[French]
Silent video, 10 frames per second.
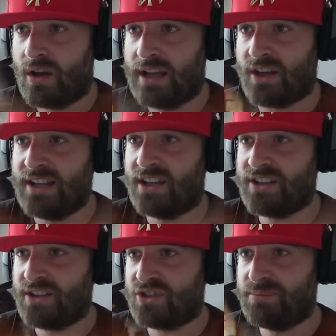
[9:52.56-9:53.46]
Attends, attends,
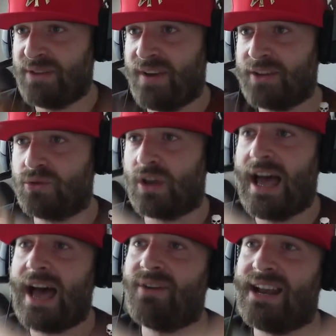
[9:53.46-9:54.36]
attends, je vais peut-être faire un truc.
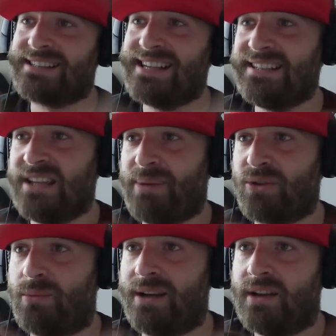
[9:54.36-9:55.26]
Ah, voilà, ça c'était pas
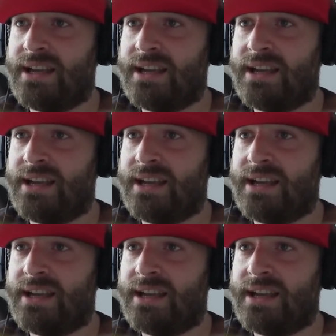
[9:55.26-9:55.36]
trop mal.